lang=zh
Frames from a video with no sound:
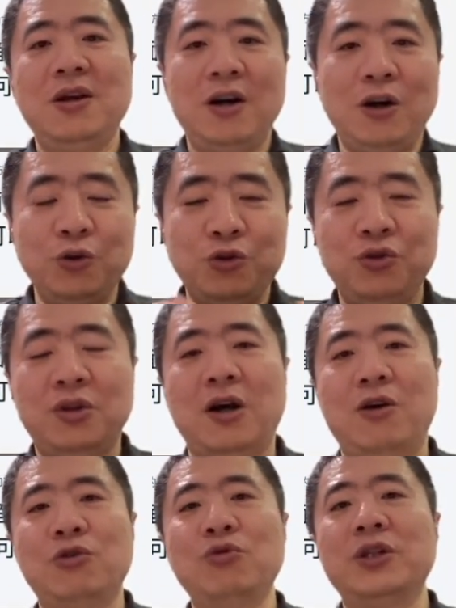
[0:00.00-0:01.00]
后续
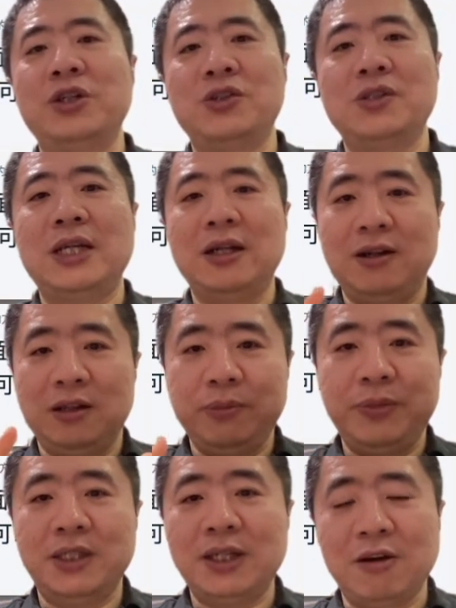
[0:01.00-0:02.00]
导入的时间可能
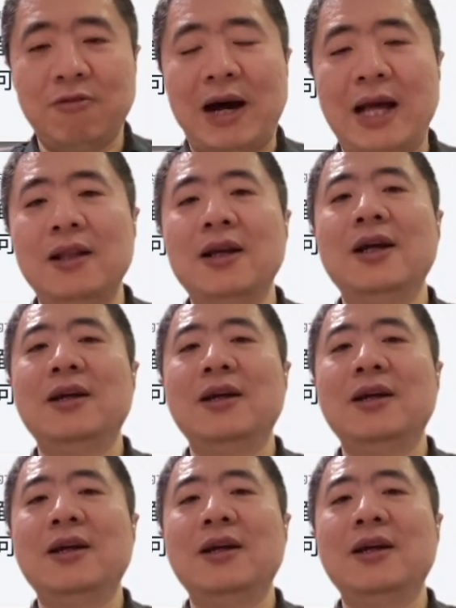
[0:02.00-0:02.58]
比这个晚，